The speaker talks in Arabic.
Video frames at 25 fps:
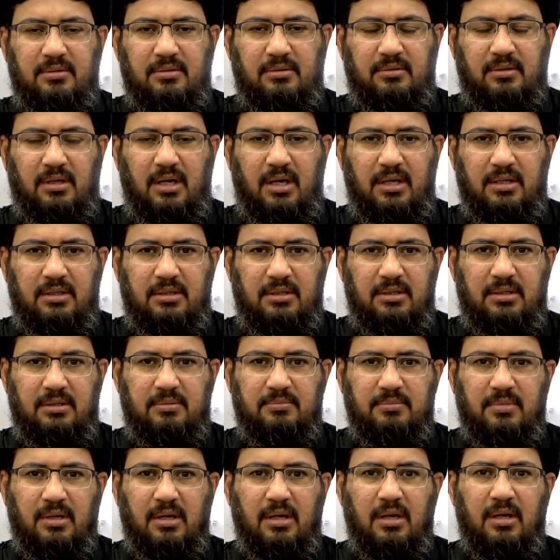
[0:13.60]

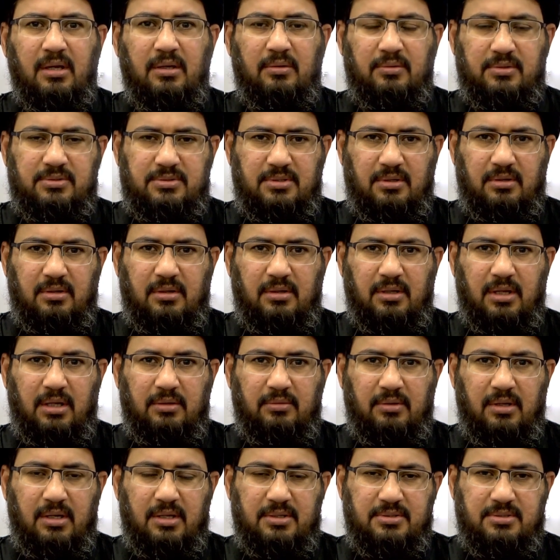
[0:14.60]
الرحيم وصلى
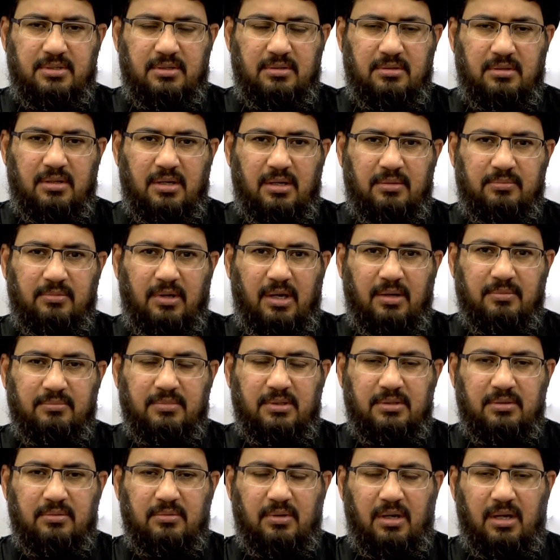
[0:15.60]
الله على سيدنا
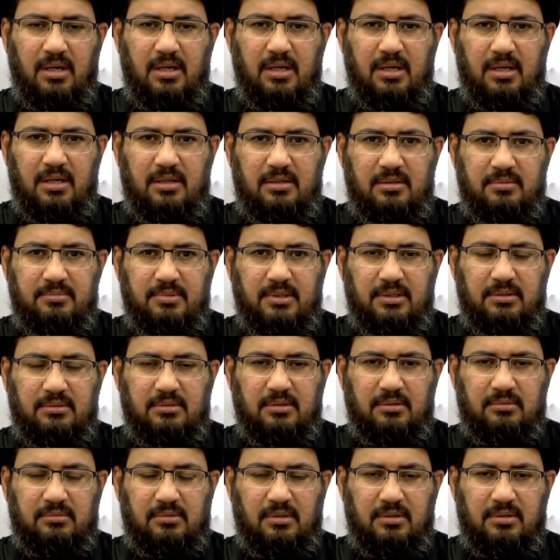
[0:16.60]
محمد وعلى أهل
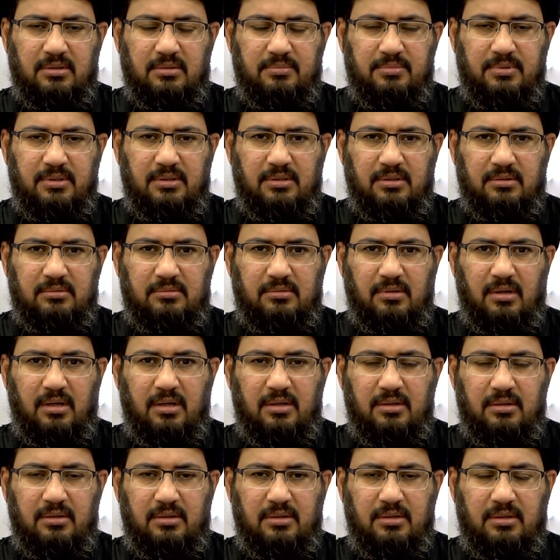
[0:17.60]
بيته الطيبين
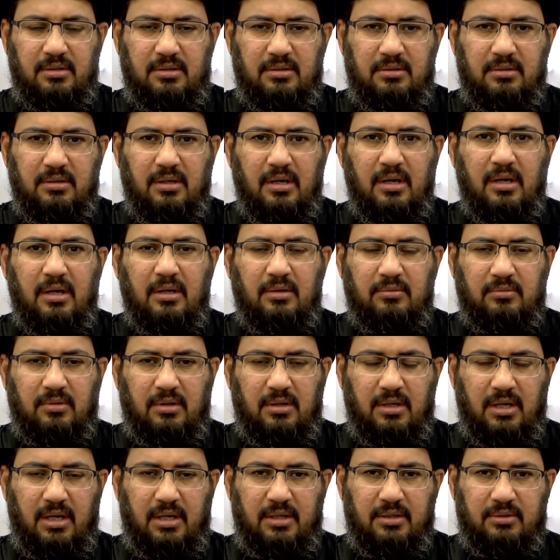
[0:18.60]
الطاهرين
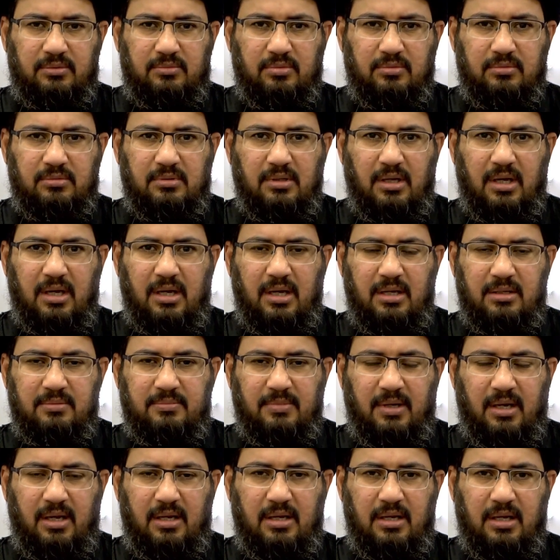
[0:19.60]
واللعنة الدائم
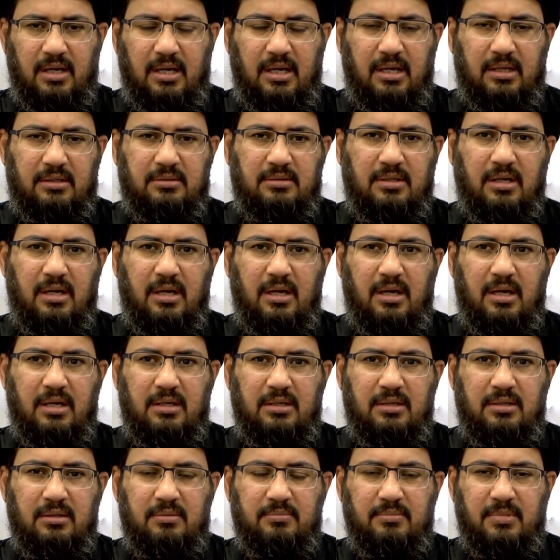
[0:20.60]
على
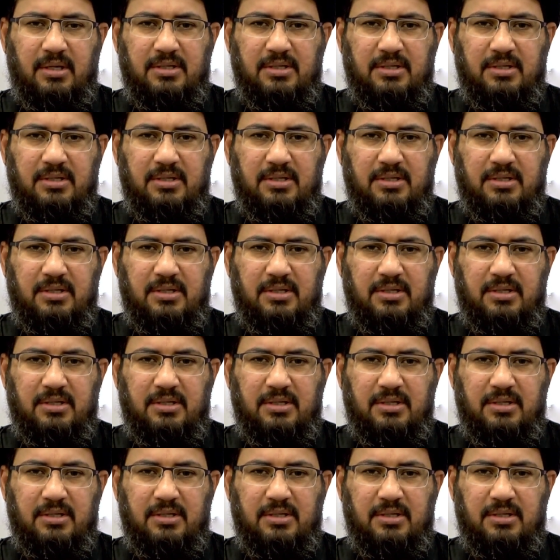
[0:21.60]
أعدائهم